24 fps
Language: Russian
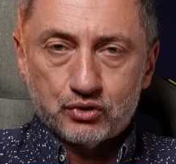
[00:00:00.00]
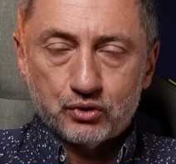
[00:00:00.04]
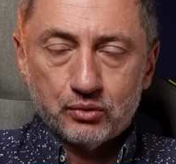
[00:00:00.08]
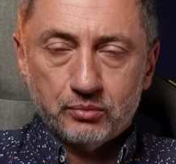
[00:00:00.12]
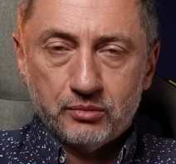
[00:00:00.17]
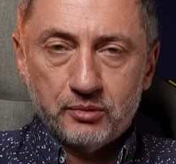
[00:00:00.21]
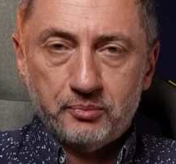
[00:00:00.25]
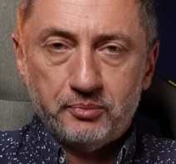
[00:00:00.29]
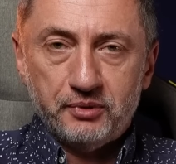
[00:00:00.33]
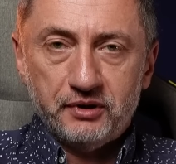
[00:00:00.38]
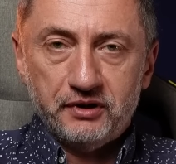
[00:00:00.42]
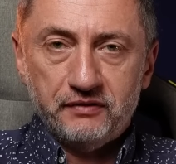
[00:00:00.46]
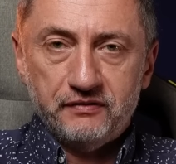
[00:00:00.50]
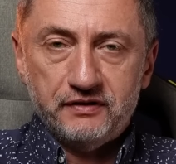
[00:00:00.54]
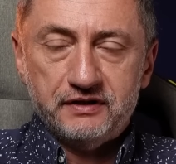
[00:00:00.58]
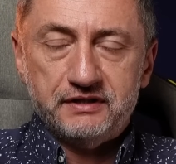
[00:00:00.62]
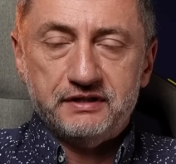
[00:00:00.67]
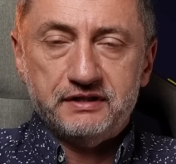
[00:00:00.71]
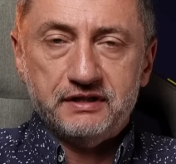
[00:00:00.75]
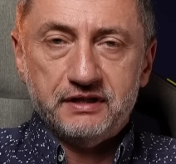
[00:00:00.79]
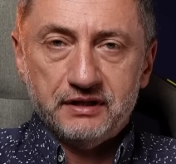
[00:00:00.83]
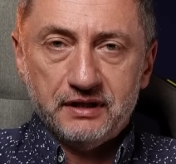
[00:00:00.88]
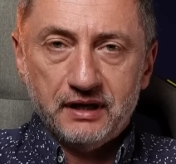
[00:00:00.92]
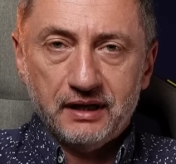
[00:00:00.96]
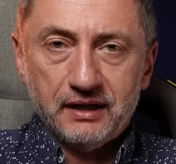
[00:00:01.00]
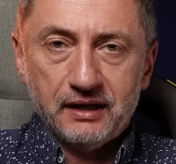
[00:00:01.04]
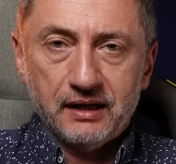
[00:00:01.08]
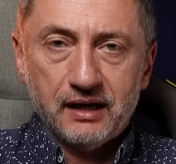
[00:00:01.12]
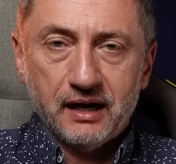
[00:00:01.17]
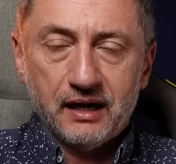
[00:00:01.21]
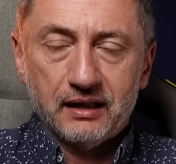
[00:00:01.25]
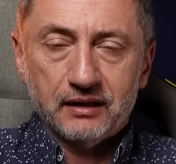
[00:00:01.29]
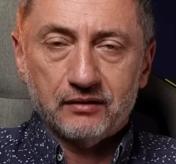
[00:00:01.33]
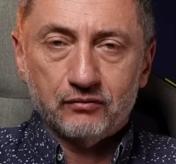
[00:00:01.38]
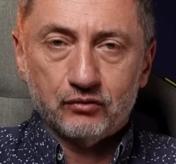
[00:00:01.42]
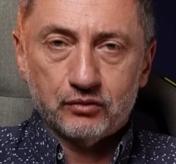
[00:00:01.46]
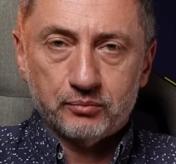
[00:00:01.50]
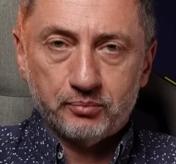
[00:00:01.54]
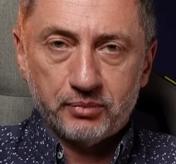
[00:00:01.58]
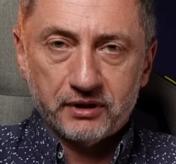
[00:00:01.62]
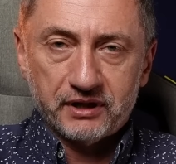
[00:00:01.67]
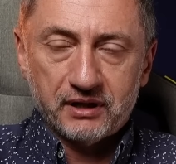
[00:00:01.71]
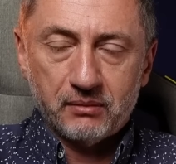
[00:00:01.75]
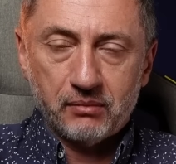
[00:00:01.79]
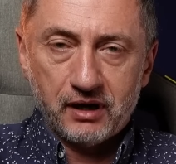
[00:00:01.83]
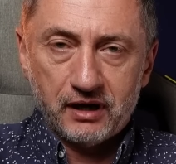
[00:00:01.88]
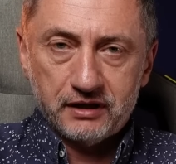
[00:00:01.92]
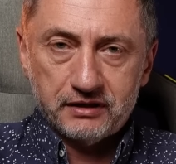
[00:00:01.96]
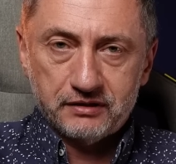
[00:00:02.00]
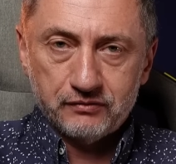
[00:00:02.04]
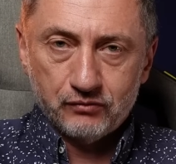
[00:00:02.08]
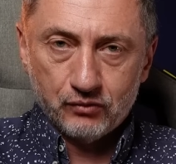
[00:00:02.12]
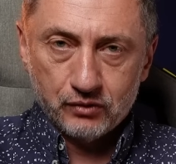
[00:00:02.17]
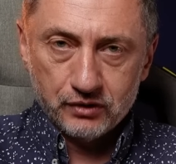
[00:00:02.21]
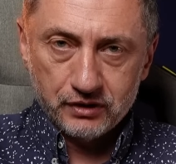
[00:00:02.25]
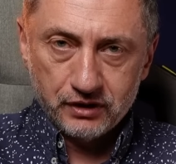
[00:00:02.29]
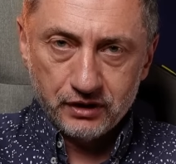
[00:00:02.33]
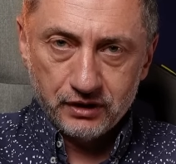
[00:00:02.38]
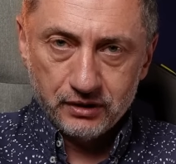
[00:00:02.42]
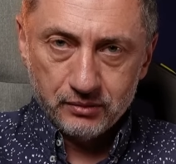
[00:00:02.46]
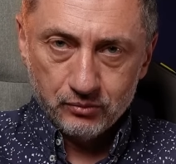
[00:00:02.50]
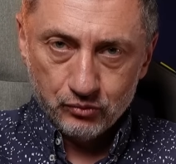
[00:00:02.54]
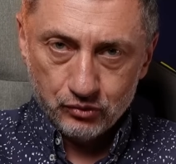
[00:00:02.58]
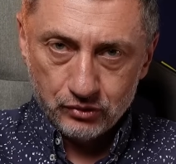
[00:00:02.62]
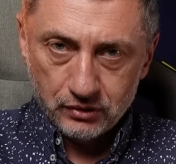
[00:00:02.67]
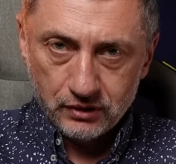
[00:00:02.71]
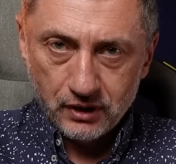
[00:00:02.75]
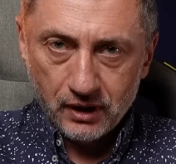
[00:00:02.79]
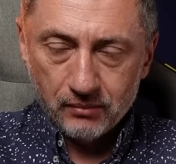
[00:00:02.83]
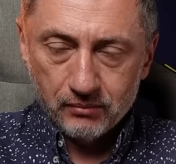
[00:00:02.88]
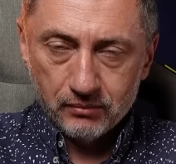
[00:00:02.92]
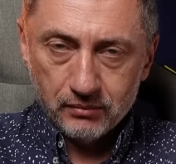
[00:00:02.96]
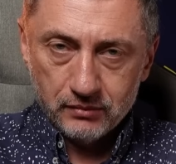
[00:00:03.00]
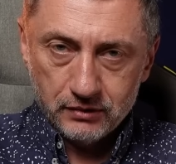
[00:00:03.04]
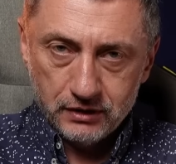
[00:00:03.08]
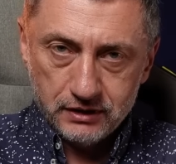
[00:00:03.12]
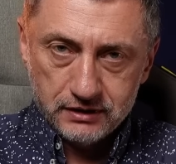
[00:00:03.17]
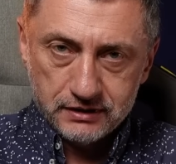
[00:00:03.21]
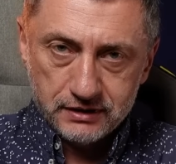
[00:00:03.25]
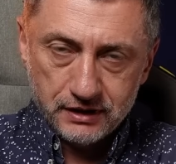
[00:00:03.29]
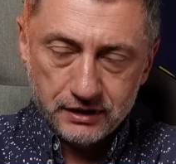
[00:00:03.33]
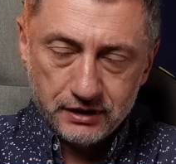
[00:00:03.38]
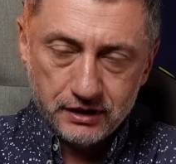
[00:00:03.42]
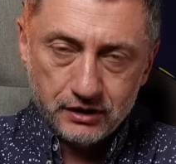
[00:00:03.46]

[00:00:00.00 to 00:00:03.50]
чтобы перевести нелегала, вот подобрать его где-нибудь там и за